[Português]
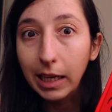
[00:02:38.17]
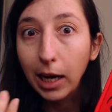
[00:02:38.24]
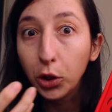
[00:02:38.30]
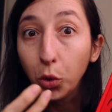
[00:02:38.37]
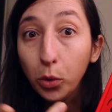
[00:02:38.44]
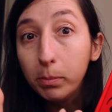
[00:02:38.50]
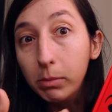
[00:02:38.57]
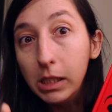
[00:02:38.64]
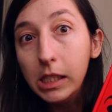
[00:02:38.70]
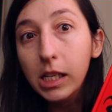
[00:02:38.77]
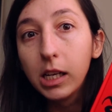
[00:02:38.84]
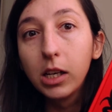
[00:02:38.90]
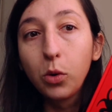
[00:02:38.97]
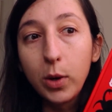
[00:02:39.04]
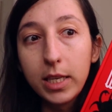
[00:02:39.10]
Ela
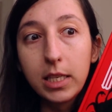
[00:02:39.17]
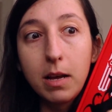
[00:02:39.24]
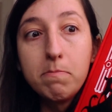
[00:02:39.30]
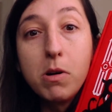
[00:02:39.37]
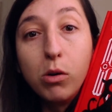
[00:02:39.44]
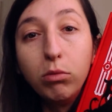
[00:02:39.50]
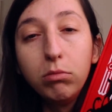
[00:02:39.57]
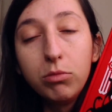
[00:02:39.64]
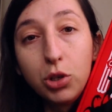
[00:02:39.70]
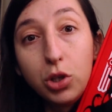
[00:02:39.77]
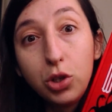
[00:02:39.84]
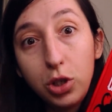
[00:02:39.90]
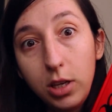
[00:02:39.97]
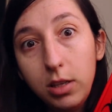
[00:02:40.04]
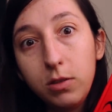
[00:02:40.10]
dormia com essa mão de
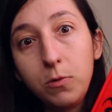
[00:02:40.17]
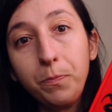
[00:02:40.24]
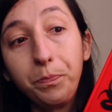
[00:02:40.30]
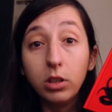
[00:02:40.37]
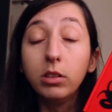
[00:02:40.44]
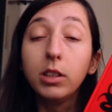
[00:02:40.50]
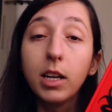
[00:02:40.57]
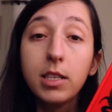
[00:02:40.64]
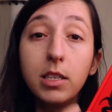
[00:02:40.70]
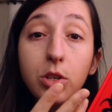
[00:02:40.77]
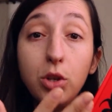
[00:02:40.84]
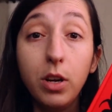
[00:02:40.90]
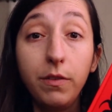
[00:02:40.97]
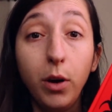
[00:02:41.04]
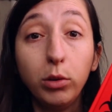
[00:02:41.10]
gesso, de tanto que ela
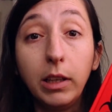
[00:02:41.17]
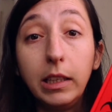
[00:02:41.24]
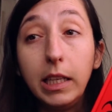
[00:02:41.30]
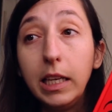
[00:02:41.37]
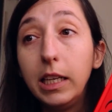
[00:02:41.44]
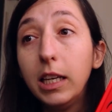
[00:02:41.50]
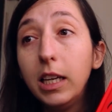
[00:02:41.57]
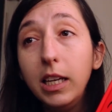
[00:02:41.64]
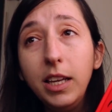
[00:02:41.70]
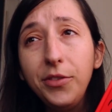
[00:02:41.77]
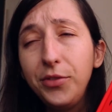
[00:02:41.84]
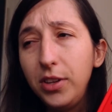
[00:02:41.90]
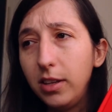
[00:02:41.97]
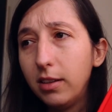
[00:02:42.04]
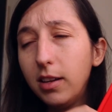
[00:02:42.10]
sentia falta dele.
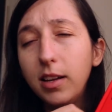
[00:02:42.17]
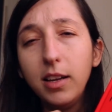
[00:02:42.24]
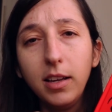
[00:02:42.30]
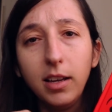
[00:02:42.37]
Enfim,